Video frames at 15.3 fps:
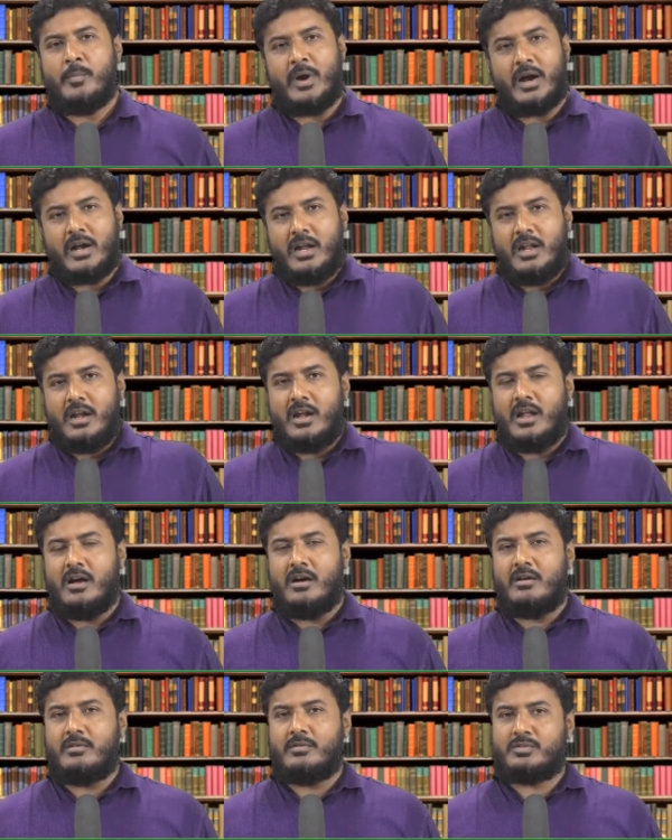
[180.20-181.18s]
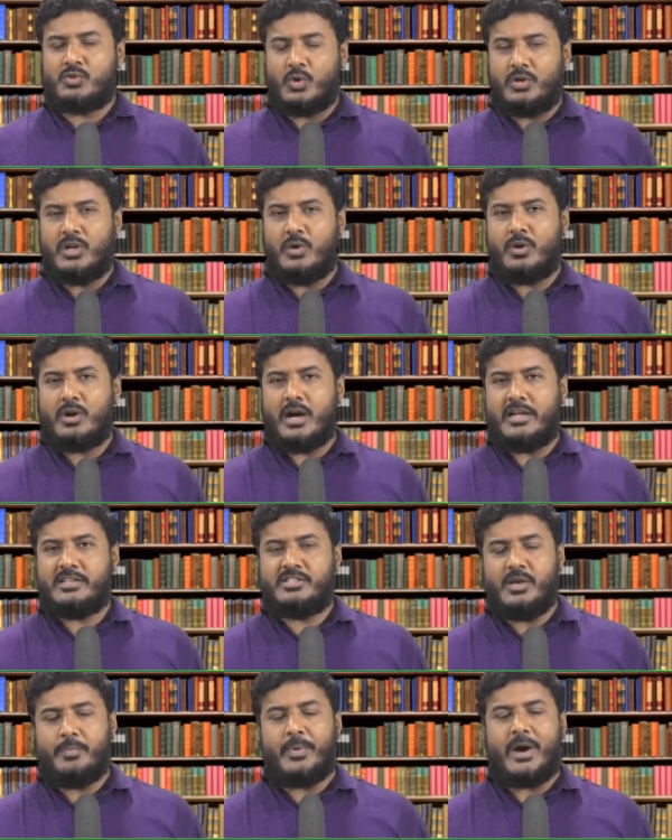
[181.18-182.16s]
மக்கள் எல்லாம் சொன்ன ஒரு
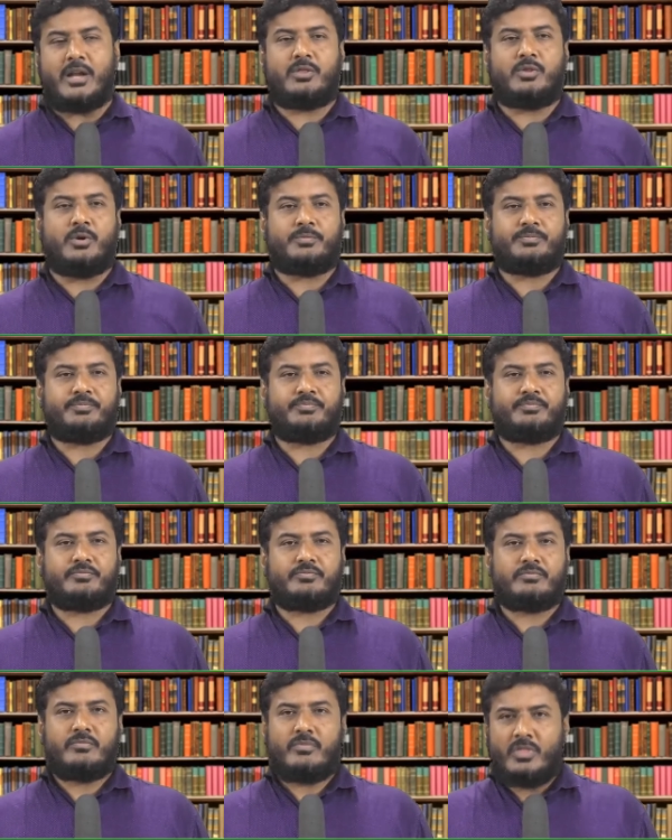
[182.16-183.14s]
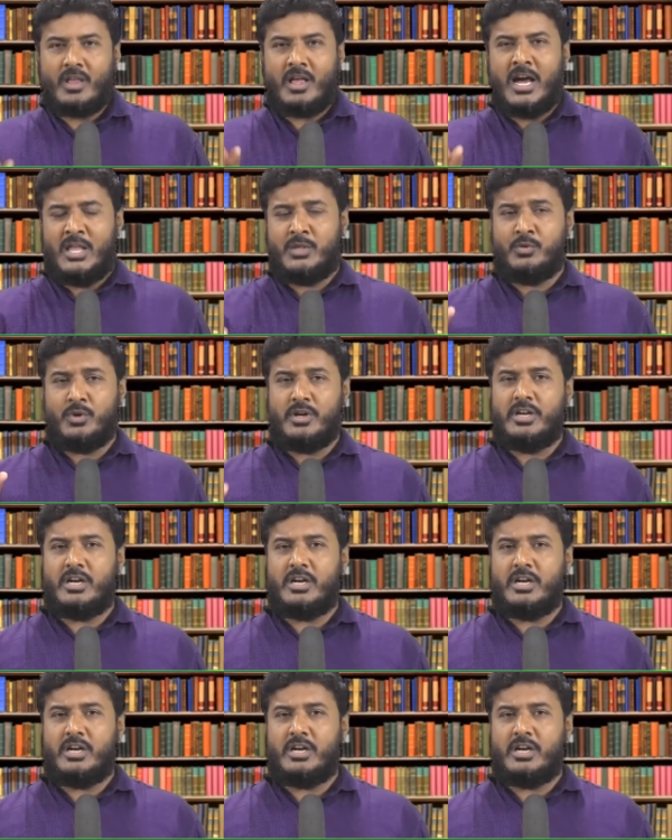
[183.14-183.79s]
காட்சியை பார்த்தோம் அது ஒரு